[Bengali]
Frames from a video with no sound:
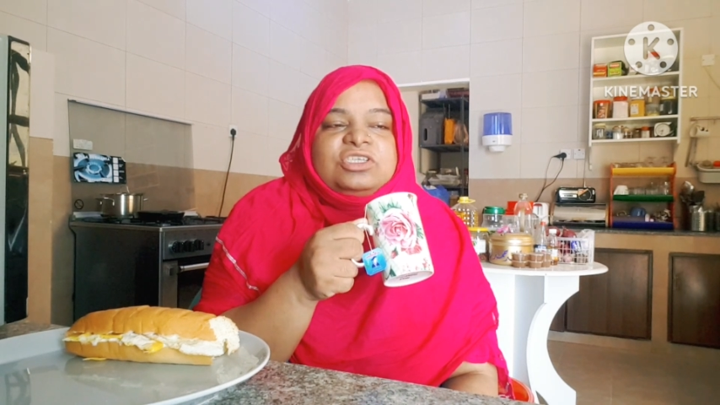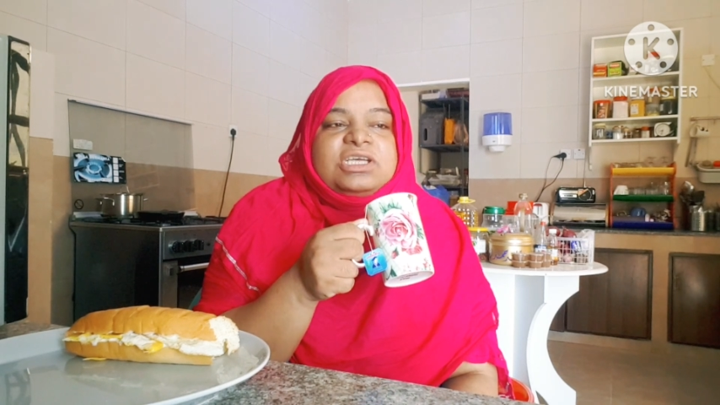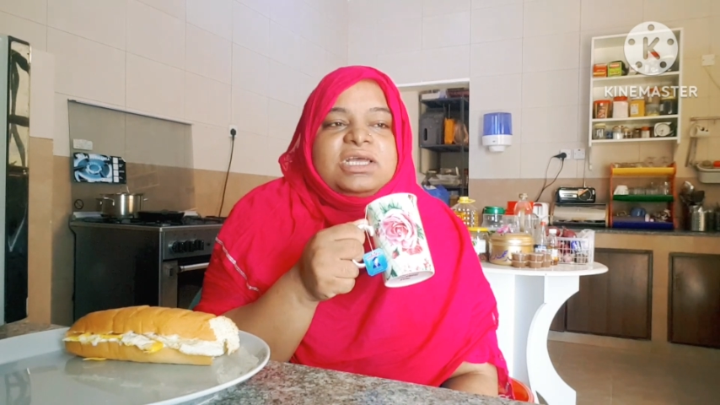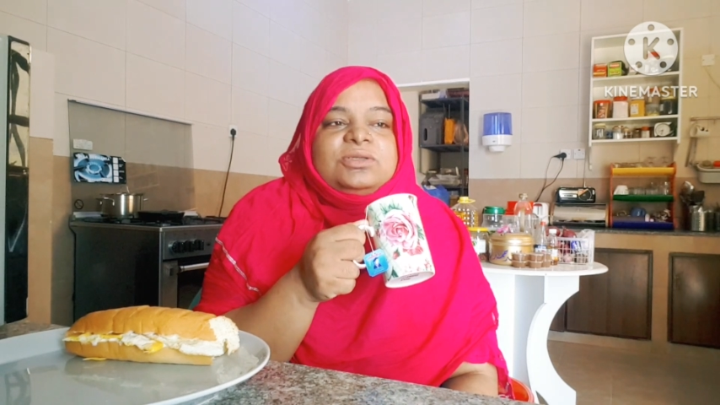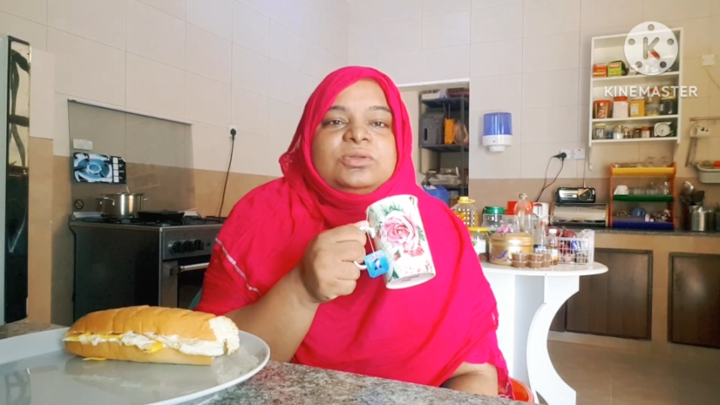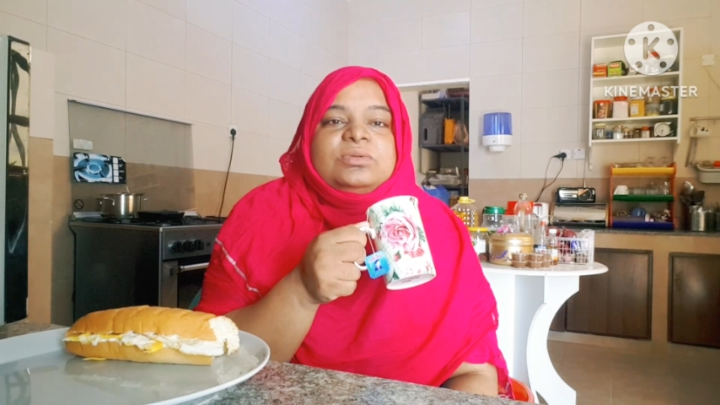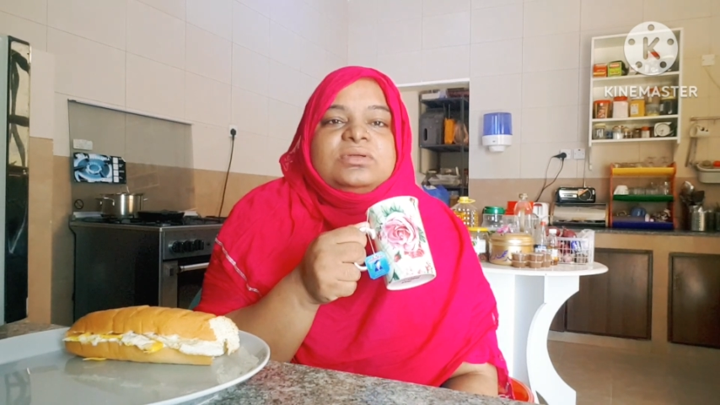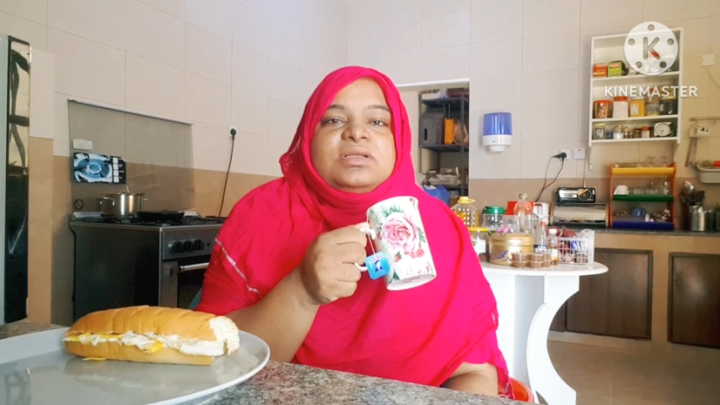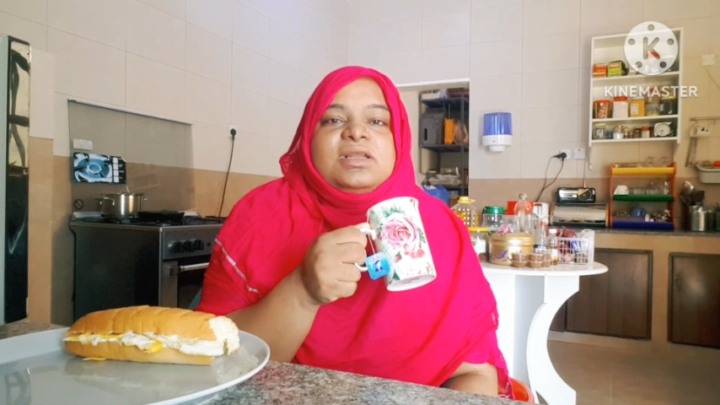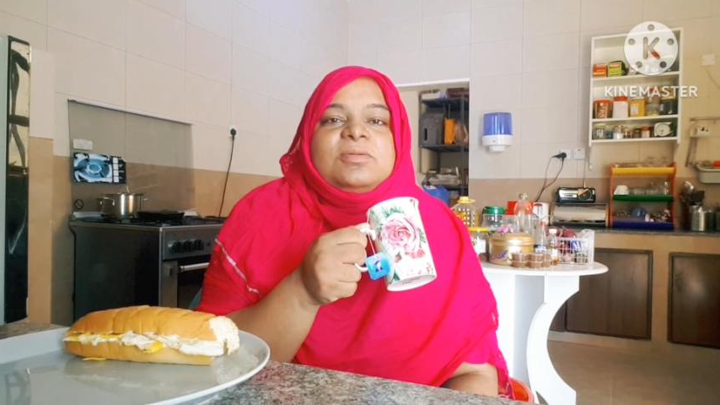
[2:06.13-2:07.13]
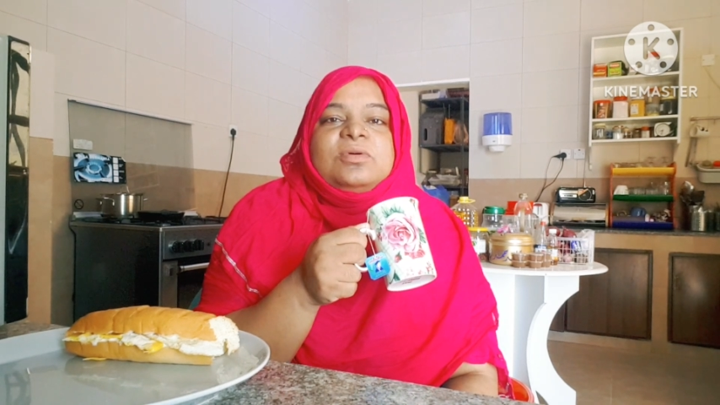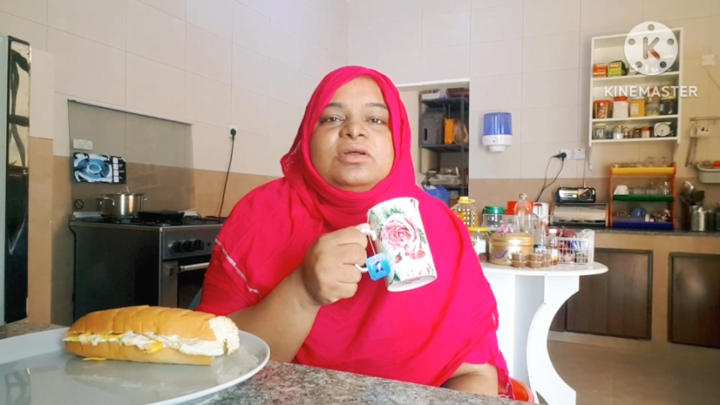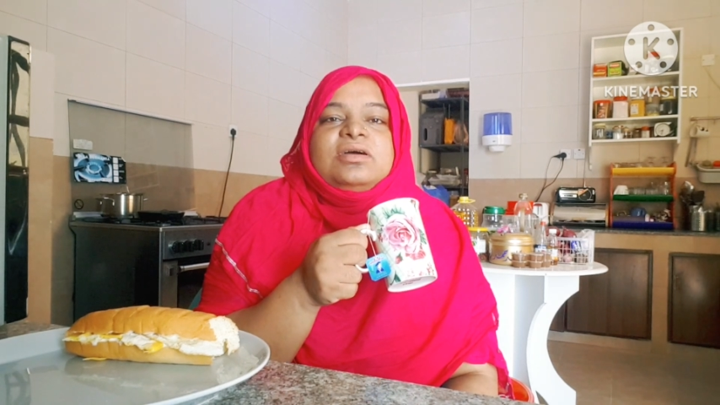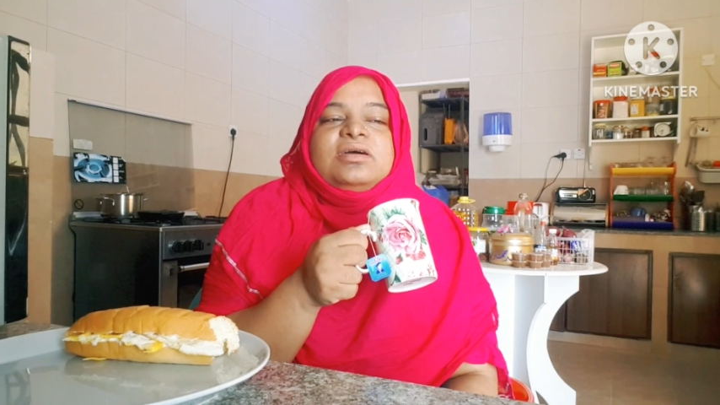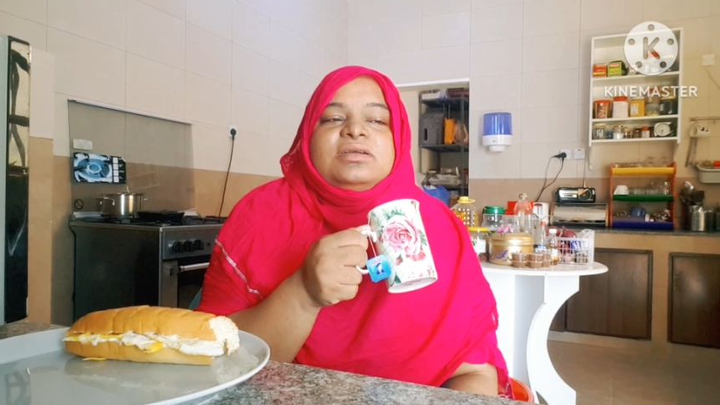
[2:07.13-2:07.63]
চায়ের চুমুক দিলে
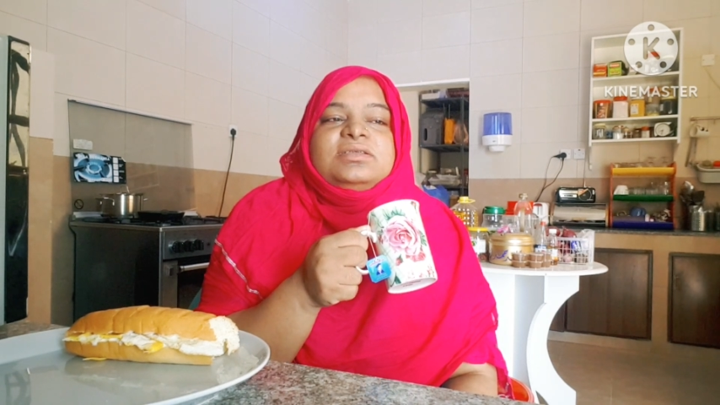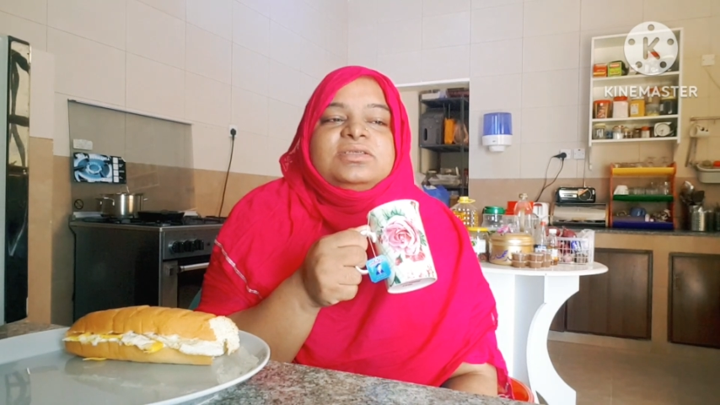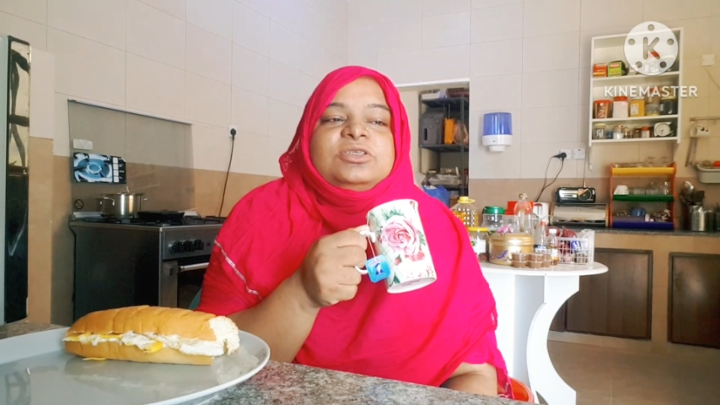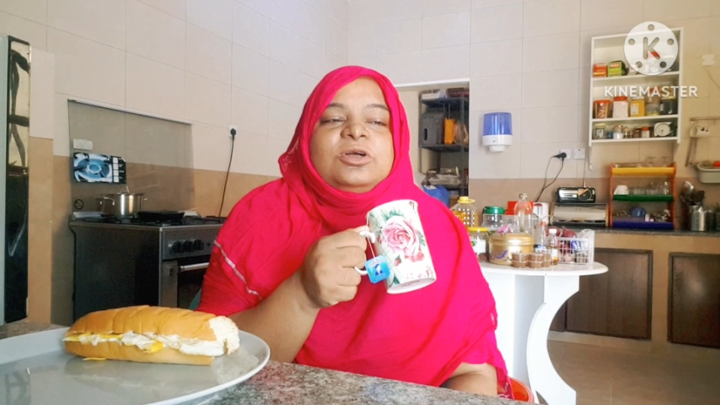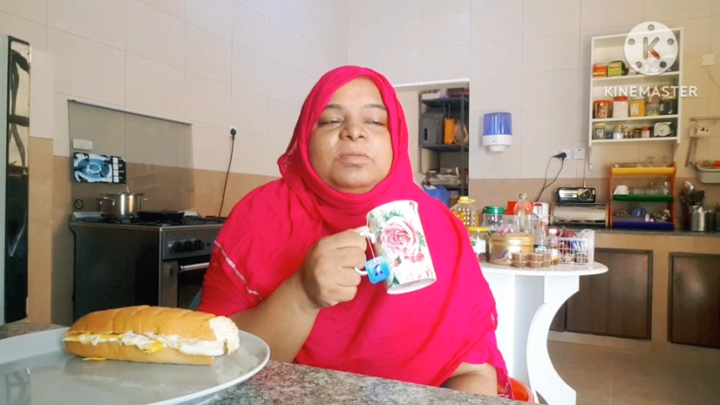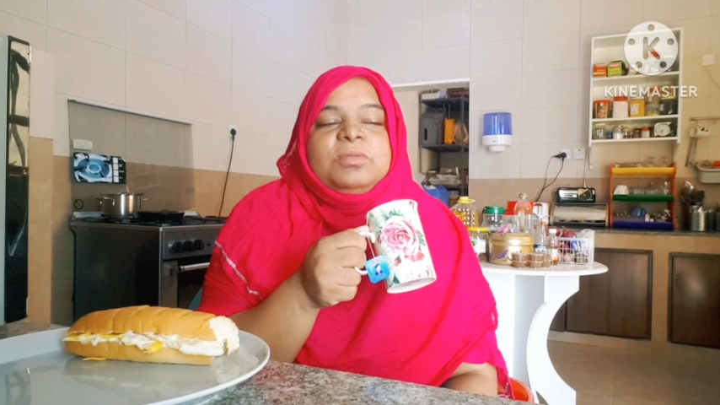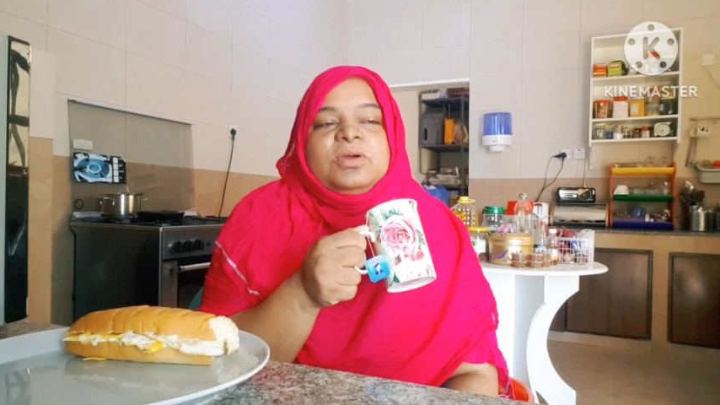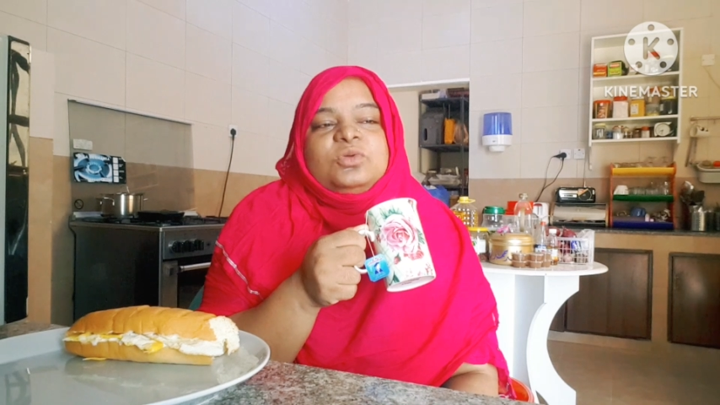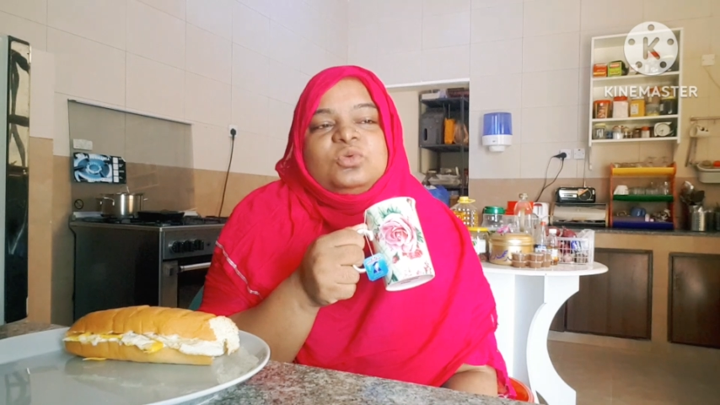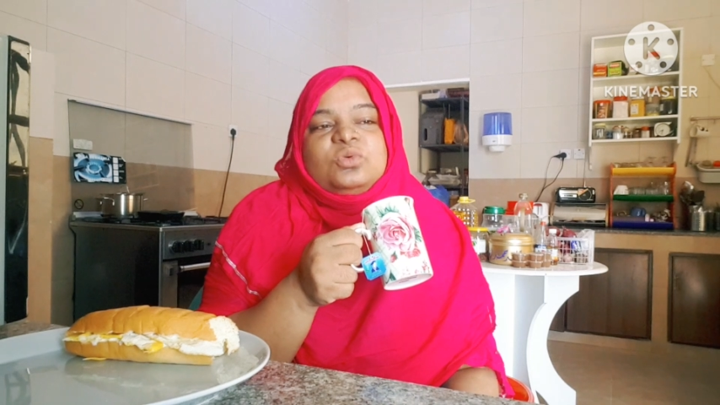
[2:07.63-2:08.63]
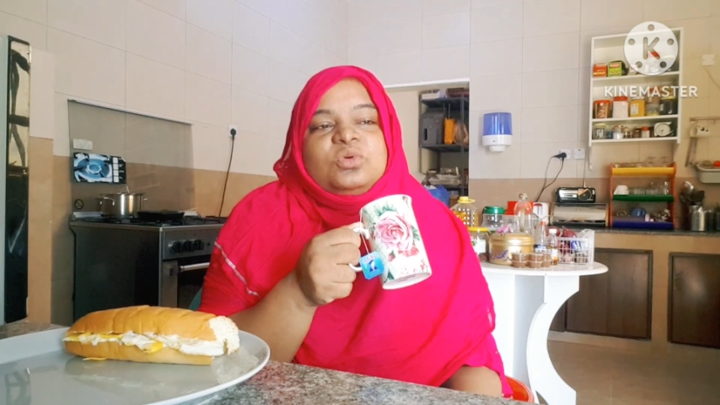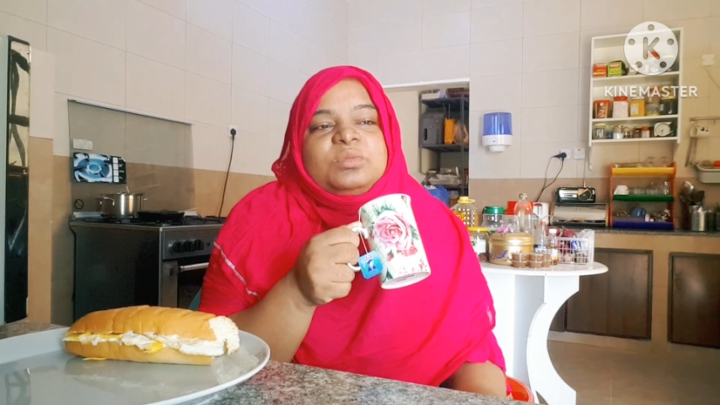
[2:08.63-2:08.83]
মনে হয় যে সব কিছু